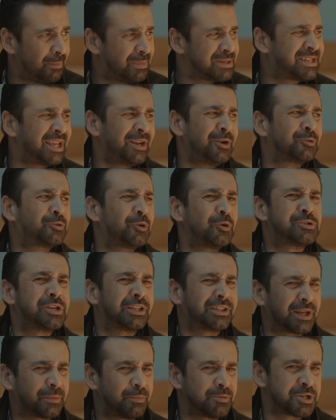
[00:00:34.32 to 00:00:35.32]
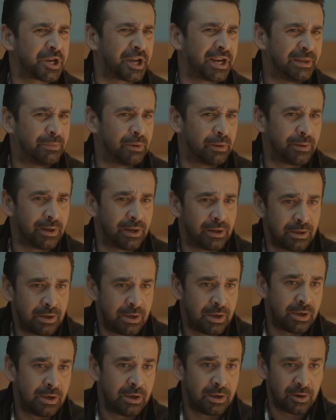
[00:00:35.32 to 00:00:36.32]
بس انا قلت له ستك مش غريبه بقى
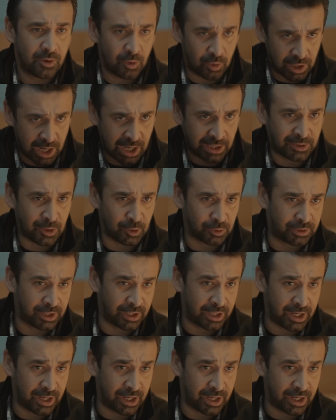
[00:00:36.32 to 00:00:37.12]
ولا انت قلت